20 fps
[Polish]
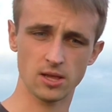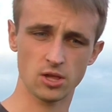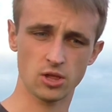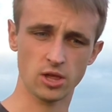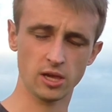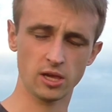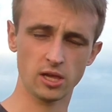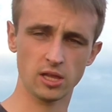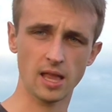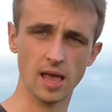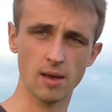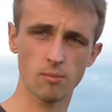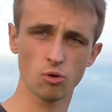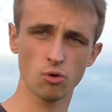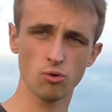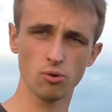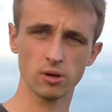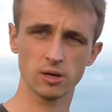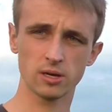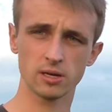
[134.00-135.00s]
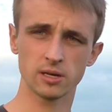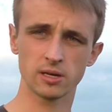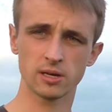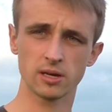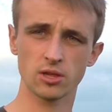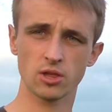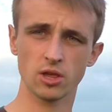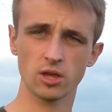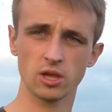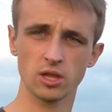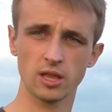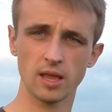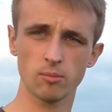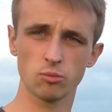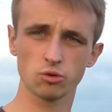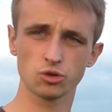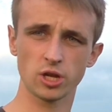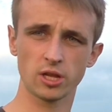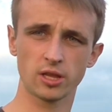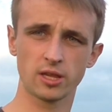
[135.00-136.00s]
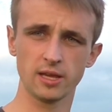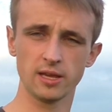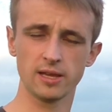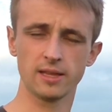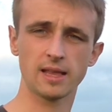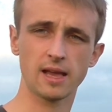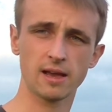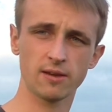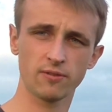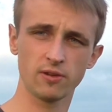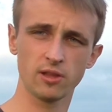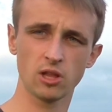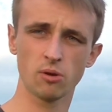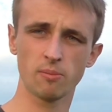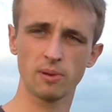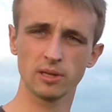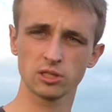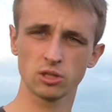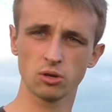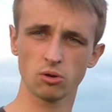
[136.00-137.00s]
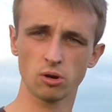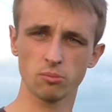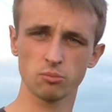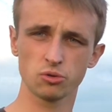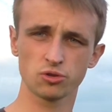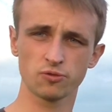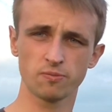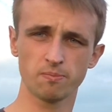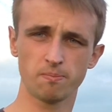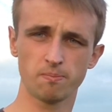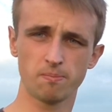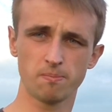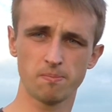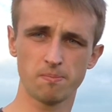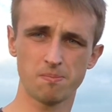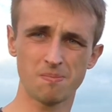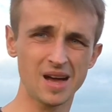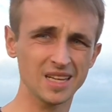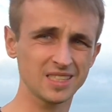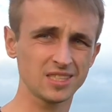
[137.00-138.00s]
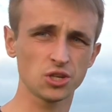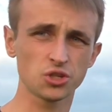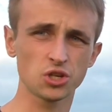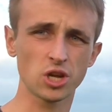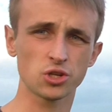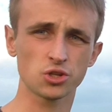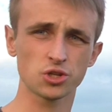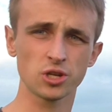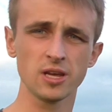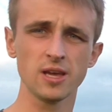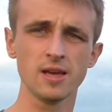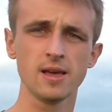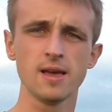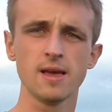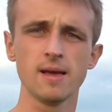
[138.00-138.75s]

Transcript: Dzięki temu, e, dzięki temu, że Ty na chwilę obecną robisz masę rzeczy, e,